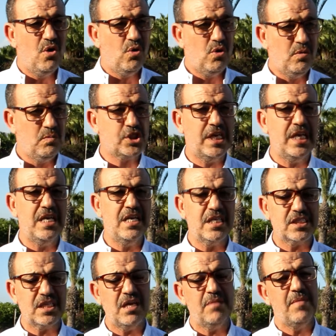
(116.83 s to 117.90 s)
المشكل
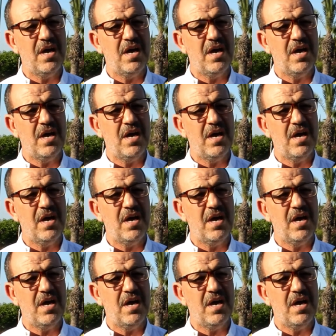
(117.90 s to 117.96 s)
الناس راه ما